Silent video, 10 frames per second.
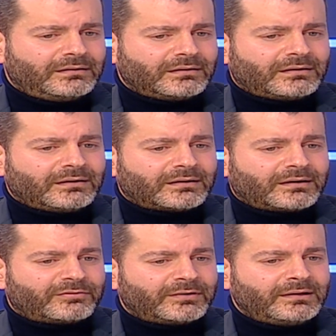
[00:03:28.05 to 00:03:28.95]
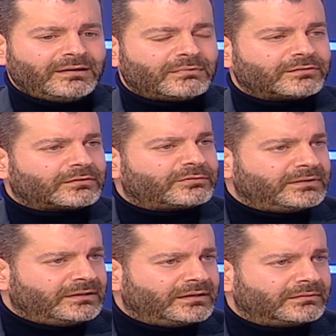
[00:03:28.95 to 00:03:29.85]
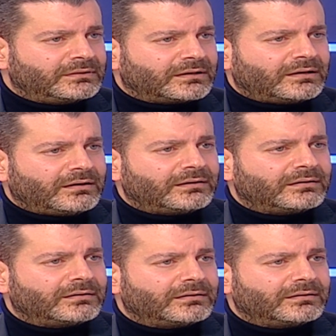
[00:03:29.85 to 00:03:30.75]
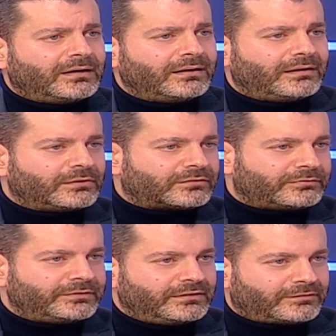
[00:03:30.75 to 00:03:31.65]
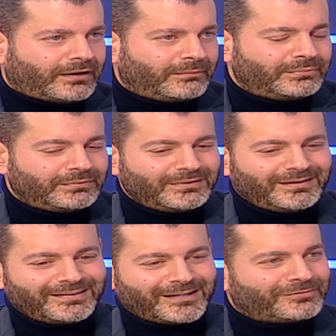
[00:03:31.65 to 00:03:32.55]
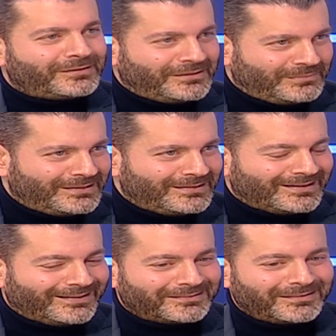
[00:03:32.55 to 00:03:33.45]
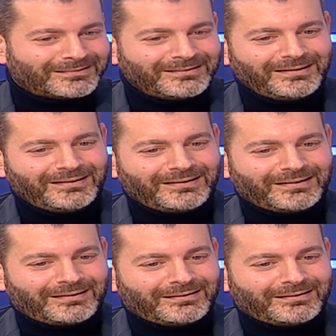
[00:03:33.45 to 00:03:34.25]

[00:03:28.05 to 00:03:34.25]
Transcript: لقاء كفاله مصرفيه لقاء آه، هلا مصرفيه صعب نعم كفاله ماليه أي. آه. اكثر لانه هلا